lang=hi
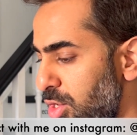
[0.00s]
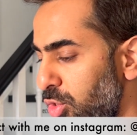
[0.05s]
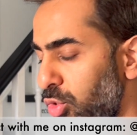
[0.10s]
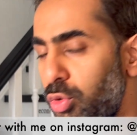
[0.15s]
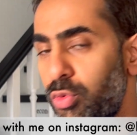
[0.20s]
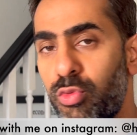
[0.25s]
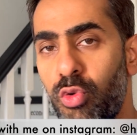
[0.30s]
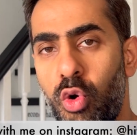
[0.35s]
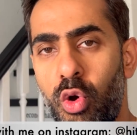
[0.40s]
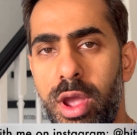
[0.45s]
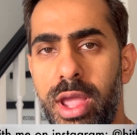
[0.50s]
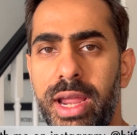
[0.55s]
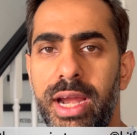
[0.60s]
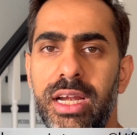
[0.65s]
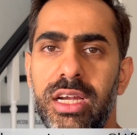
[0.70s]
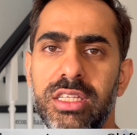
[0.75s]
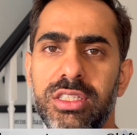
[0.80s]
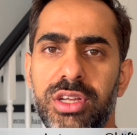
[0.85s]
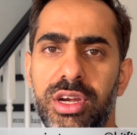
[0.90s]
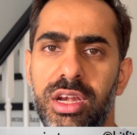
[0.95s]
तो वो एक
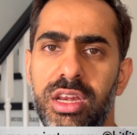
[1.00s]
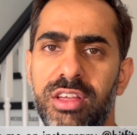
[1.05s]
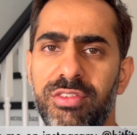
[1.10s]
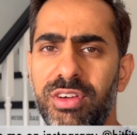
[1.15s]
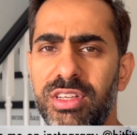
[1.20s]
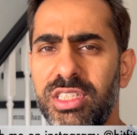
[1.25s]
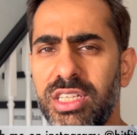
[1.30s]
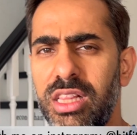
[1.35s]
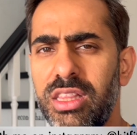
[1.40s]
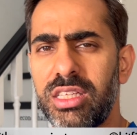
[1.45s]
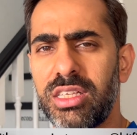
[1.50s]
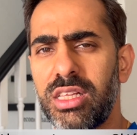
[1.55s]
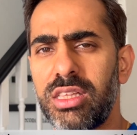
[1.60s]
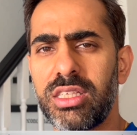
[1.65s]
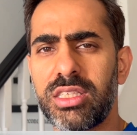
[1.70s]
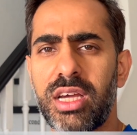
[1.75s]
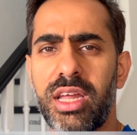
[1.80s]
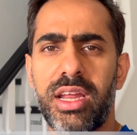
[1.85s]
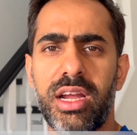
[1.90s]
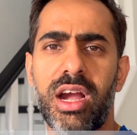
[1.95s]
एटलीस्ट रिलीफ है जल्दी जल्दी
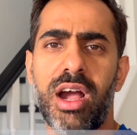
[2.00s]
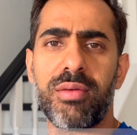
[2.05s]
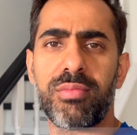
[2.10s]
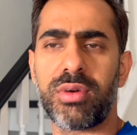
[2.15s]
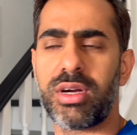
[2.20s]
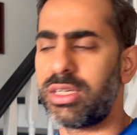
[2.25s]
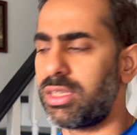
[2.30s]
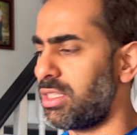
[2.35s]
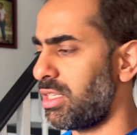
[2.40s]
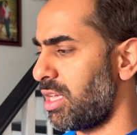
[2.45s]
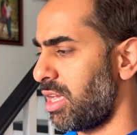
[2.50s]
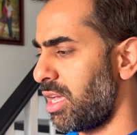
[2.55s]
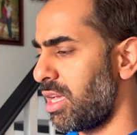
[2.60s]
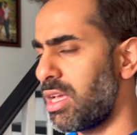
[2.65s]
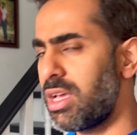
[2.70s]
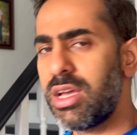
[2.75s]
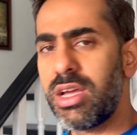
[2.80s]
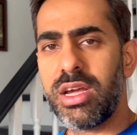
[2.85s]
सारे काम करती है